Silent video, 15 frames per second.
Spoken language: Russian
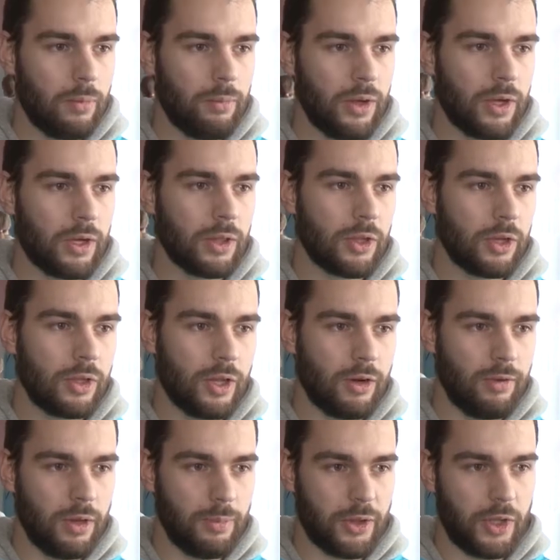Мы
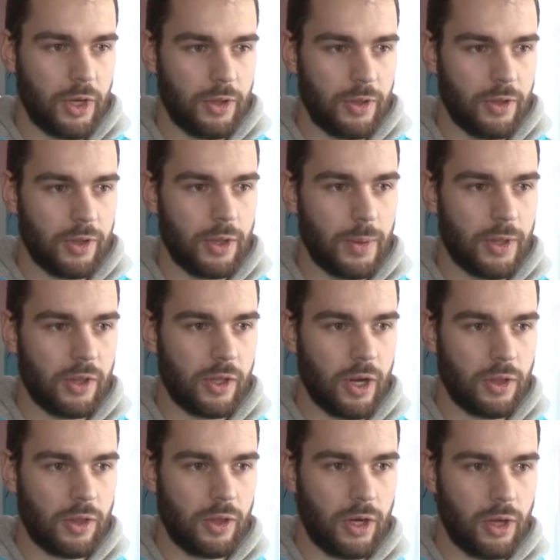контактировали непосредственно с
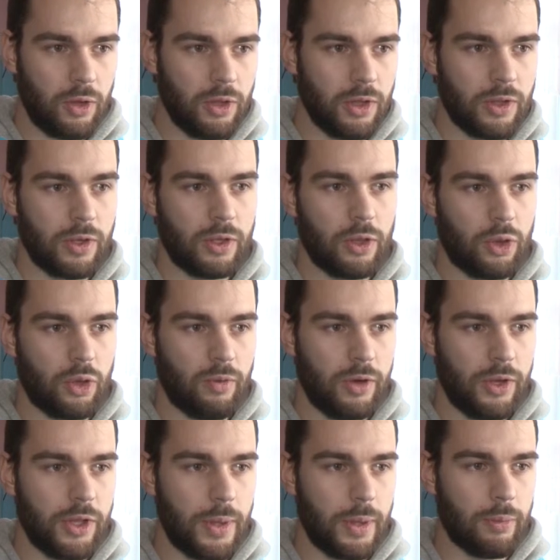администрацией района,
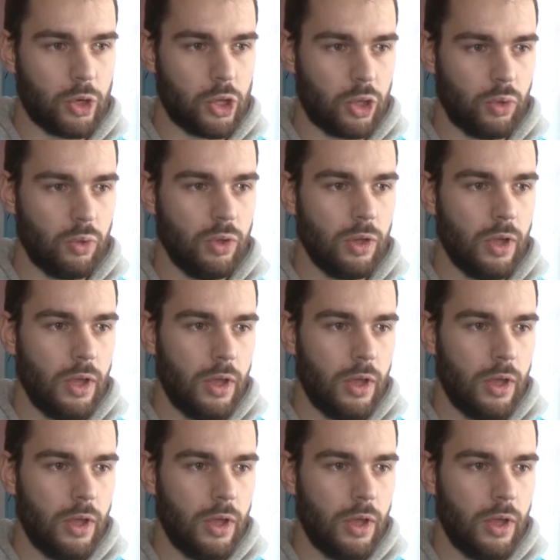согласовывали с ними маршрут,